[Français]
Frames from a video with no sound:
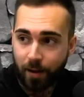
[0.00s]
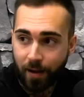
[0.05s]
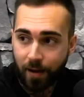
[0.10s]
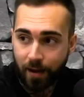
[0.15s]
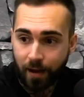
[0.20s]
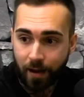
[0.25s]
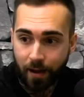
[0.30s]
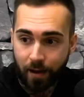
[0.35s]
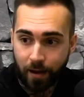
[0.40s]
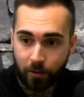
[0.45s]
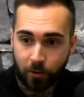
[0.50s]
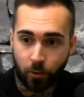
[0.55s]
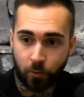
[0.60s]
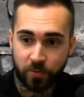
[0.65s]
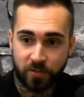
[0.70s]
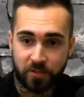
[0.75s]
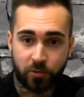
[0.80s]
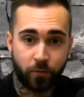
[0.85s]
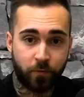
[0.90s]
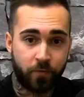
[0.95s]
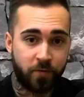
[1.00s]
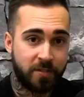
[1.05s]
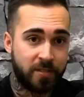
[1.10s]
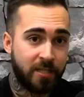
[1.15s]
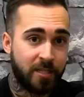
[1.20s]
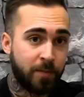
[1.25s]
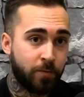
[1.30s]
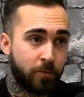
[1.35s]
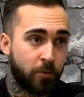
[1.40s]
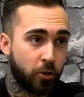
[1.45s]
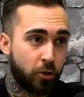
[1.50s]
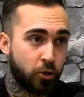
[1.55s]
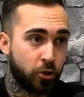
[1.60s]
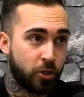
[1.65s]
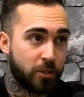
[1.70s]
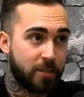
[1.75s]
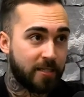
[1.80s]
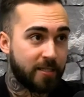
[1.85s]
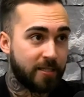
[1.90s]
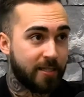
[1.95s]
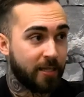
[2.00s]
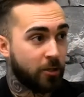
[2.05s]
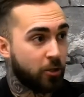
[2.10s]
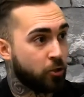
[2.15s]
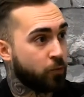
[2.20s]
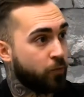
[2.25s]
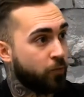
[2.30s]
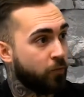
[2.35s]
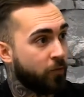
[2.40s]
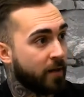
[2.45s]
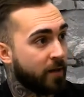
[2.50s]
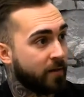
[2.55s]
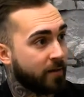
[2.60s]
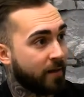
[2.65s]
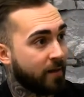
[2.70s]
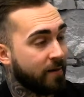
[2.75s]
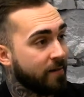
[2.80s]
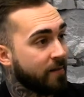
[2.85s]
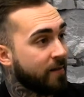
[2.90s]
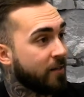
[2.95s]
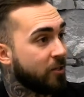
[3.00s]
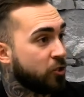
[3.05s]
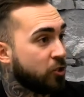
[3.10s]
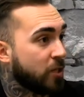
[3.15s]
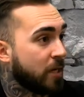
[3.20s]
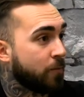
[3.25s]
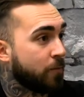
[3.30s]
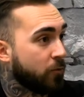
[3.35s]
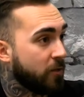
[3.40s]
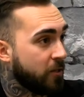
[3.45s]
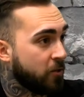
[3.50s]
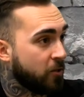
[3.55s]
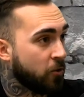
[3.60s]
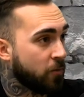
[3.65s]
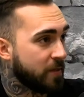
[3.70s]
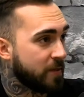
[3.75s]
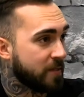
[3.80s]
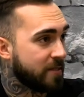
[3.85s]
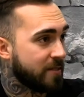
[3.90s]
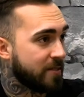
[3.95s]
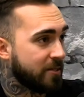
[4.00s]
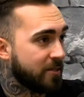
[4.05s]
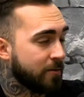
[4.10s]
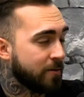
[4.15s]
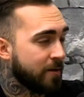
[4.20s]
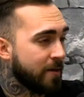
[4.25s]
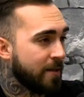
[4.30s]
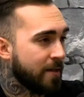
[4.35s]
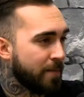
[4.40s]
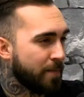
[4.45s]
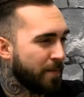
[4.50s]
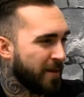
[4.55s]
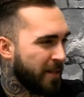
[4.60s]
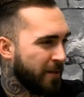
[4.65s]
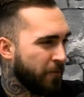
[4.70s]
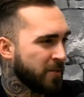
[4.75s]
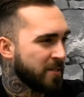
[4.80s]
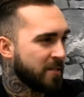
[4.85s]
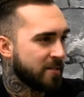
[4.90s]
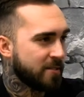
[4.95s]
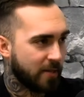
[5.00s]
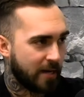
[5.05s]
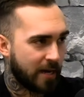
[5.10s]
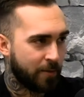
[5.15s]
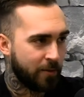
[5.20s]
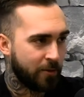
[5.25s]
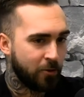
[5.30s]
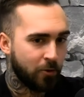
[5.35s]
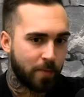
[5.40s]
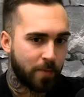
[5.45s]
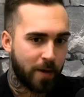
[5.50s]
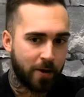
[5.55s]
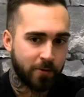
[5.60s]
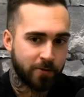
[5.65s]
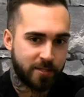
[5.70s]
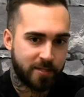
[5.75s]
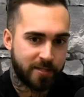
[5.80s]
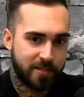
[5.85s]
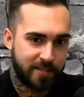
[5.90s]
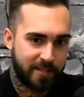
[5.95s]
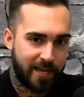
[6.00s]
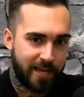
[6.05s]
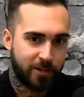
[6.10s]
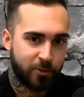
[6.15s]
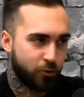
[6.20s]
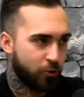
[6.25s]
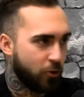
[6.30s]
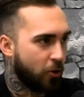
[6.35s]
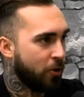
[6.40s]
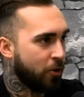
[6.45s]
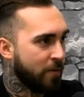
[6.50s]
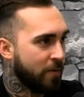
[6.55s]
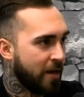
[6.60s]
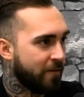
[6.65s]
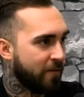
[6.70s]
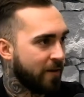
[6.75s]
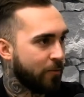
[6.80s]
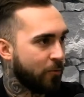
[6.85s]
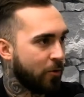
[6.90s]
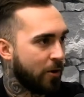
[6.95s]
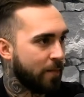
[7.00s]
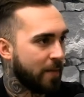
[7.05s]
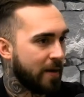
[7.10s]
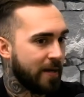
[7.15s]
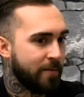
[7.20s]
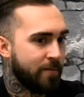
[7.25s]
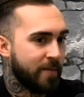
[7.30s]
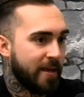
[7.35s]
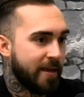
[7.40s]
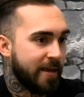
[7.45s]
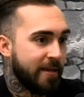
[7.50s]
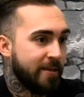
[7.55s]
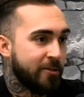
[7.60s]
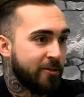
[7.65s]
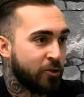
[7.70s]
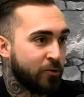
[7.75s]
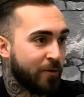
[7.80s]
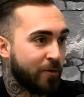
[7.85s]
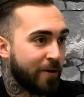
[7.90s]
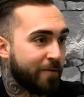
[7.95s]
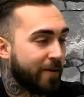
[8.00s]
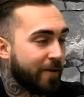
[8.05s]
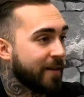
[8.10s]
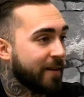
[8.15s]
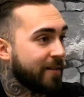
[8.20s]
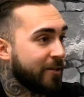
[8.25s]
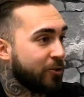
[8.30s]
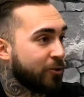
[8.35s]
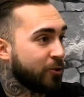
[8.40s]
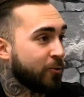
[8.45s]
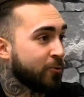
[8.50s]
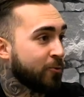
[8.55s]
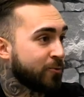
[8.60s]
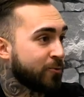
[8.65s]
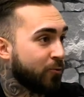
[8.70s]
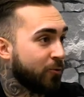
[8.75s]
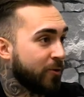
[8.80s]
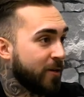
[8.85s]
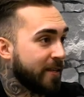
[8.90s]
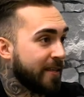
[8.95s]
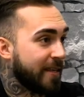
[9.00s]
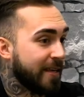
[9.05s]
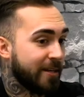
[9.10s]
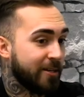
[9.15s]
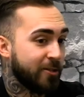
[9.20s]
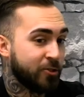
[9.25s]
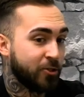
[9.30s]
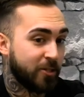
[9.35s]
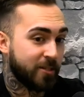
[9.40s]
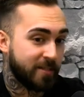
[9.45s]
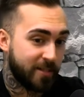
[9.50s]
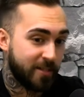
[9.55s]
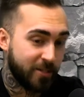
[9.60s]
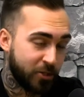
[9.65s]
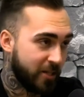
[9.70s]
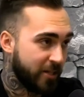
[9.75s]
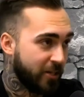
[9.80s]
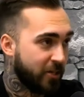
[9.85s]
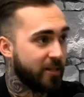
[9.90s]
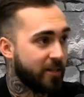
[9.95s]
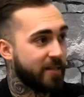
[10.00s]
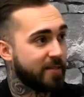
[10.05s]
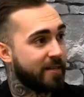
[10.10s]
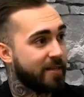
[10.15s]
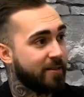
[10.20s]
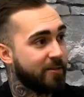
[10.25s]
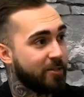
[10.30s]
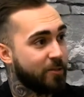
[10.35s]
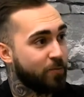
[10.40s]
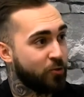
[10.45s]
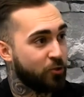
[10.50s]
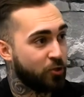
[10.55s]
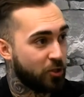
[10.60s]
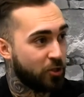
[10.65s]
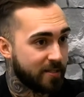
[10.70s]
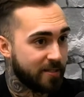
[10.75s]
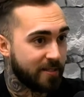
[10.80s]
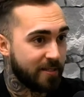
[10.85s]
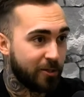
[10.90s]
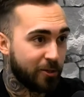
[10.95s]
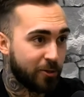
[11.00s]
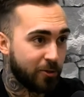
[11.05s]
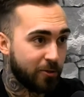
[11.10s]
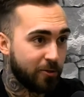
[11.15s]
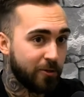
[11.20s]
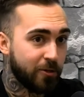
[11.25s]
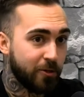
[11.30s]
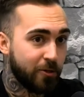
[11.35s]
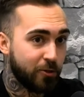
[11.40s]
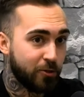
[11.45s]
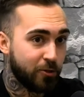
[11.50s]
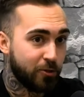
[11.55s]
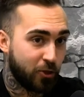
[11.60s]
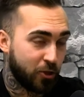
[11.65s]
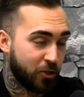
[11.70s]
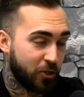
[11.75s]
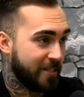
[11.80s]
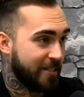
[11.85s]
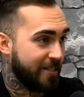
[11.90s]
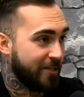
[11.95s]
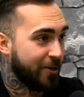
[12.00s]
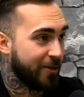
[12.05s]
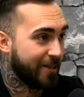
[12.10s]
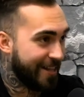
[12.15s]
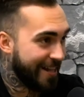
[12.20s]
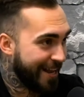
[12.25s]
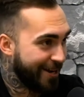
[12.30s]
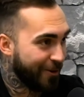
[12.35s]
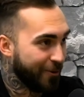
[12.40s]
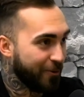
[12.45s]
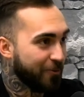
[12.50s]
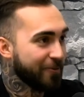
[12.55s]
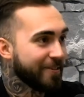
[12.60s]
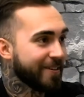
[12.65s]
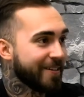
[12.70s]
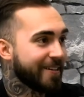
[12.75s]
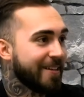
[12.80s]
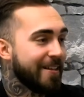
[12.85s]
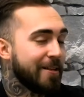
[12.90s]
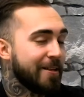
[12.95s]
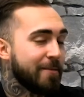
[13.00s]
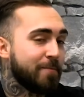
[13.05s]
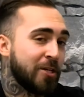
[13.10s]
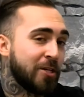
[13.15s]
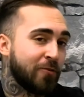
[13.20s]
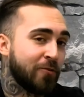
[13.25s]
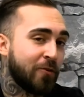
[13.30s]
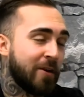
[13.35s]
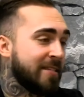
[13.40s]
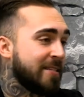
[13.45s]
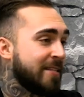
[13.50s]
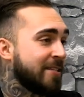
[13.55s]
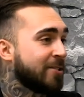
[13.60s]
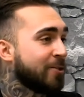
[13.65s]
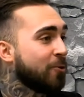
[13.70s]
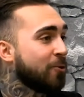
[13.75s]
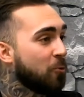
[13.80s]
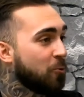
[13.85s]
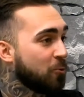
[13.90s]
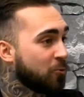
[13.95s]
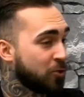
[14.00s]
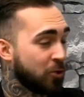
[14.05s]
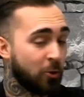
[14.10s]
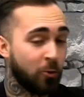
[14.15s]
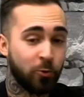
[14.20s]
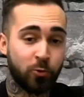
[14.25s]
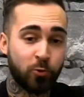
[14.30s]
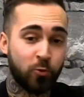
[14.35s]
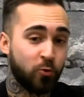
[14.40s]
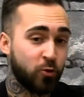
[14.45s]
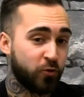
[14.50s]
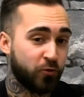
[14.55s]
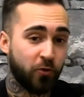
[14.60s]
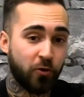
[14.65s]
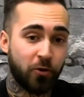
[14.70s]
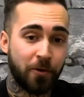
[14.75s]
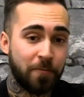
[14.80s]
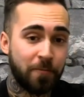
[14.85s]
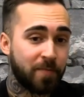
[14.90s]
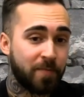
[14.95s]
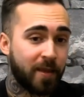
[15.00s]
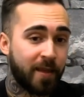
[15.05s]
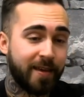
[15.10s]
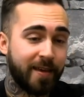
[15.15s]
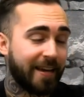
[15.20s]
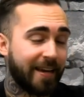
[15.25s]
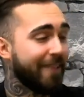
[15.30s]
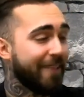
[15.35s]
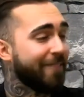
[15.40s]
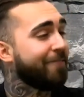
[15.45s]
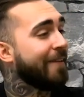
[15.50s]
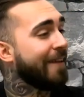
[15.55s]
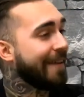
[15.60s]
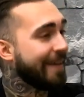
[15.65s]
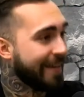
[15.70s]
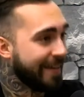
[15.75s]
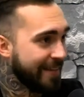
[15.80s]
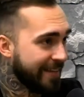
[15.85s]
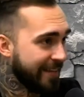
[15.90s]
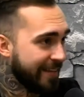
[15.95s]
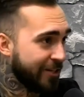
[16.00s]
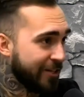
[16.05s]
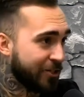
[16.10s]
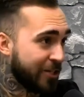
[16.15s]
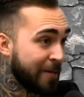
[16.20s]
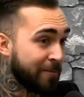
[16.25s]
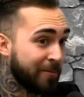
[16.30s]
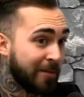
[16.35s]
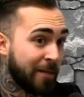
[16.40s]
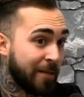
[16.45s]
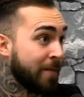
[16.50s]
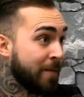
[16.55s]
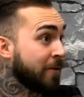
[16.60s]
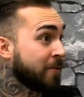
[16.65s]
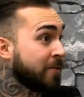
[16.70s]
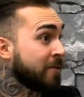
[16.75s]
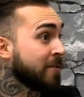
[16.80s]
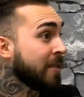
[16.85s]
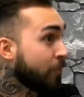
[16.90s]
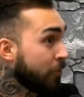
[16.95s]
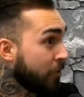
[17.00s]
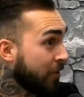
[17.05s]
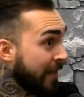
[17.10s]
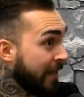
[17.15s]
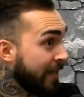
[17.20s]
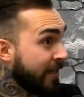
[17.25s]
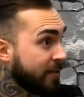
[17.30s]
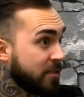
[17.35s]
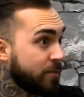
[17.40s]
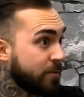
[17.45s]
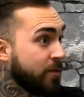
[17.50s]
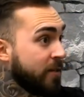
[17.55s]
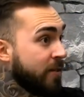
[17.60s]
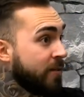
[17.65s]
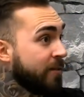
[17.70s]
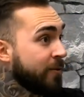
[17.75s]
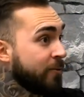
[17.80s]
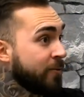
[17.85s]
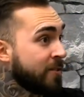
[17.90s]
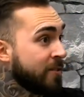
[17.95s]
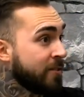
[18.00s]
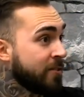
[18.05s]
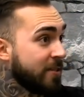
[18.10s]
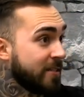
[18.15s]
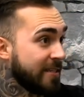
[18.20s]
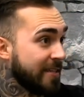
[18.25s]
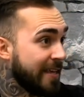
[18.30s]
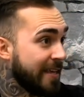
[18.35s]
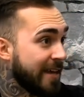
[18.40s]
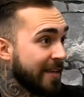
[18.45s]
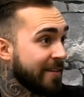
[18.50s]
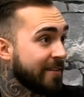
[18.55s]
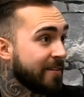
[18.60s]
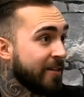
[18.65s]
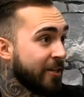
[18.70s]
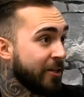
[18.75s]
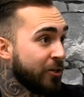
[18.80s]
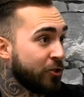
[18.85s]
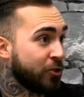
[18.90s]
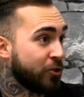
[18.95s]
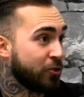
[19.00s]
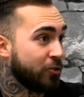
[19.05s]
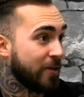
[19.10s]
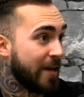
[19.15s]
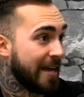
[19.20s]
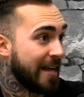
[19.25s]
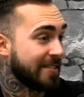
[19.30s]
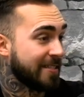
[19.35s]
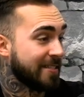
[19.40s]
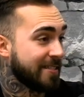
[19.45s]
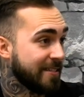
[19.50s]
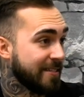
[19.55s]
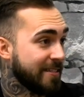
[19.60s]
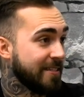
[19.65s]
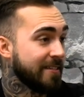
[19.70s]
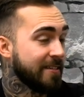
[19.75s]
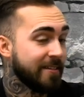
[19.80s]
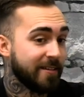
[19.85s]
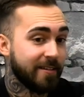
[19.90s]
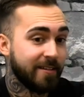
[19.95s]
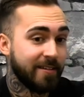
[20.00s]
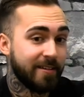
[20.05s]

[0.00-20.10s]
en, condition physique, puis que je disais que je pouvais entraîner des gens pour des compétitions, mais ben, des fois, c'est se ramener au bases, se dire, regarde, je suis humble envers moi-même et je vais faire des choses pour lesquelles je sais que j'ai des connaissances, puis je sais que ce que je dis a de l'allure, puis je vais laisser ça aux autres, ou je vais référer des gens, peut-être même que ça, ça peut donner la crédibilité aussi, de dire, regarde, je suis assez...